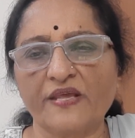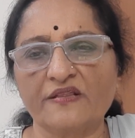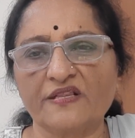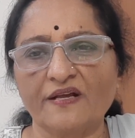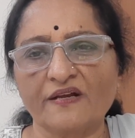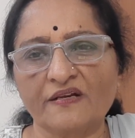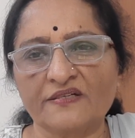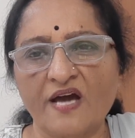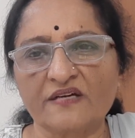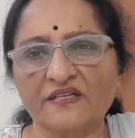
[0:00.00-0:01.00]
ఎంత
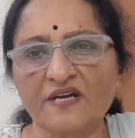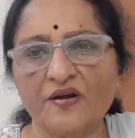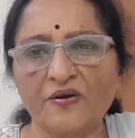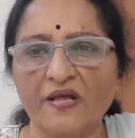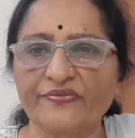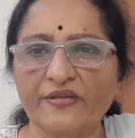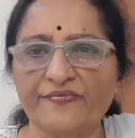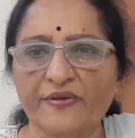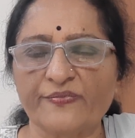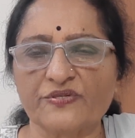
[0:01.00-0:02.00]
డాక్టర్గా కూడా అంతే
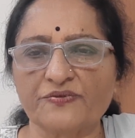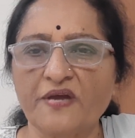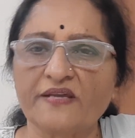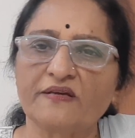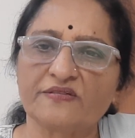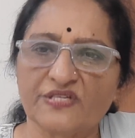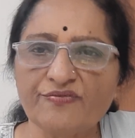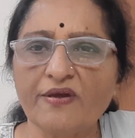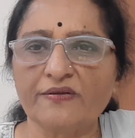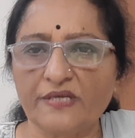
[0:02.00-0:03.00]
ఫేమస్ ఆయన
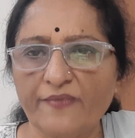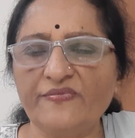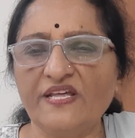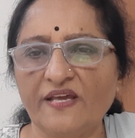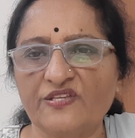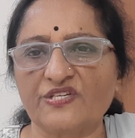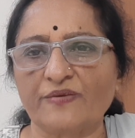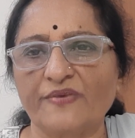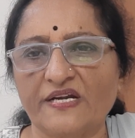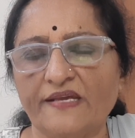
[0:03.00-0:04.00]
చదివారు ఎండిహెచ్
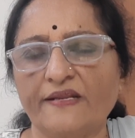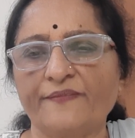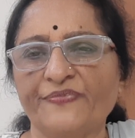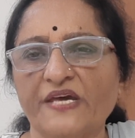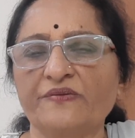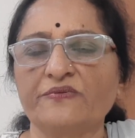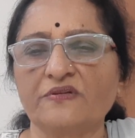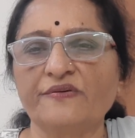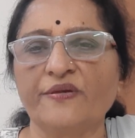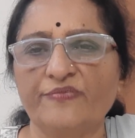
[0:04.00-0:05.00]
అనమాట ఆయన ఆ
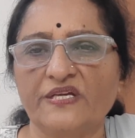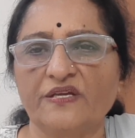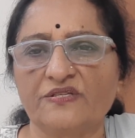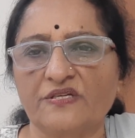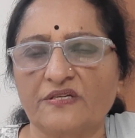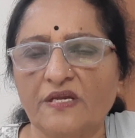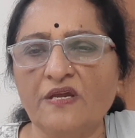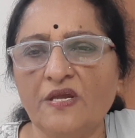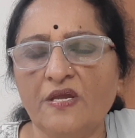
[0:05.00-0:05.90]
రోజుల్లో ఎండిహెచ్ అంటే